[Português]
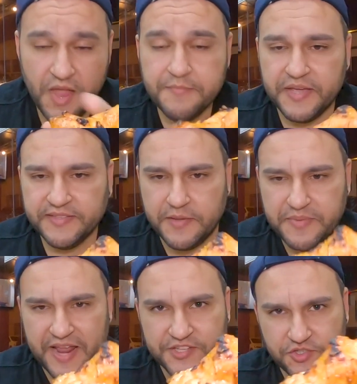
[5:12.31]
bem
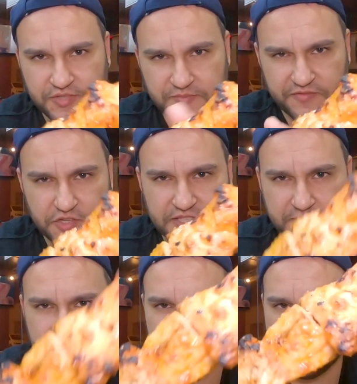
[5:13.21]
temperadinho, dá pra ver os
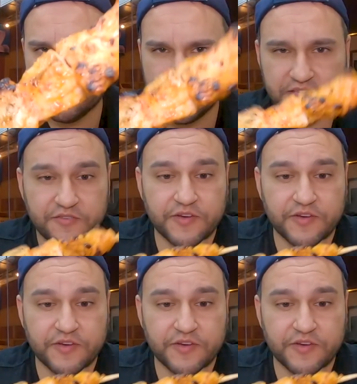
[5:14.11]
temperinhos aqui